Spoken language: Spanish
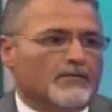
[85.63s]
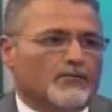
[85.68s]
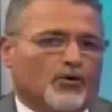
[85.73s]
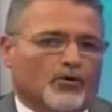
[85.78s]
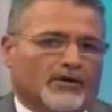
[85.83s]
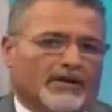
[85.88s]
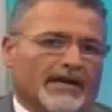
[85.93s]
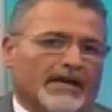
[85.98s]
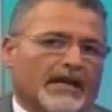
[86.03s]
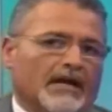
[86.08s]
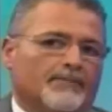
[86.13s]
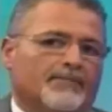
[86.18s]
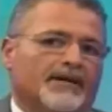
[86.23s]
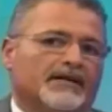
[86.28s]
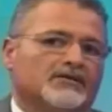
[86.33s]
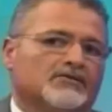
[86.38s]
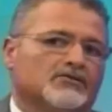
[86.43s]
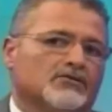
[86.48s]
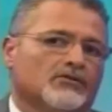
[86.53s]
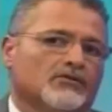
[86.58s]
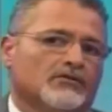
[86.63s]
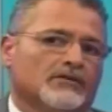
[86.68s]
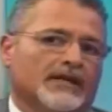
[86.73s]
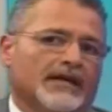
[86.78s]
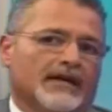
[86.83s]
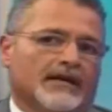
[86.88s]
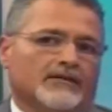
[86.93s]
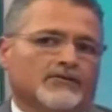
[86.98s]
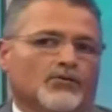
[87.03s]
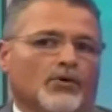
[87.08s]
porque la
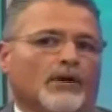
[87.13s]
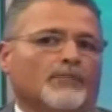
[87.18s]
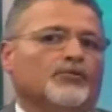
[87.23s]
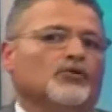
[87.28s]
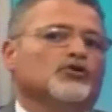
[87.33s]
persona no ha